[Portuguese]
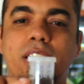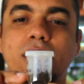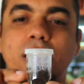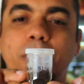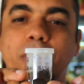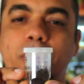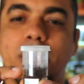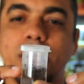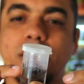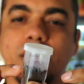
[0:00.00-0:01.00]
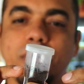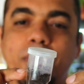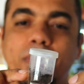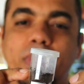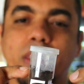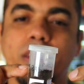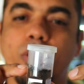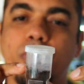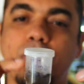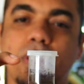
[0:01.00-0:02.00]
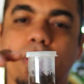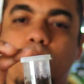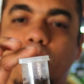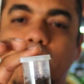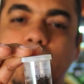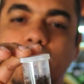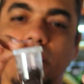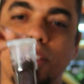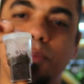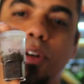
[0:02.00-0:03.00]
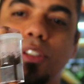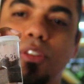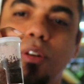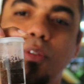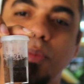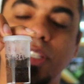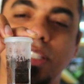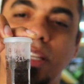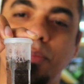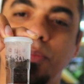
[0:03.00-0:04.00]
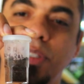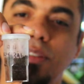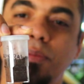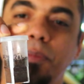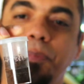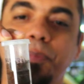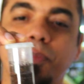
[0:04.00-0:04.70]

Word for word: desse tamanho mais, eu fiz, eu coloquei esse aqui nesse pote só como exemplo mesmo.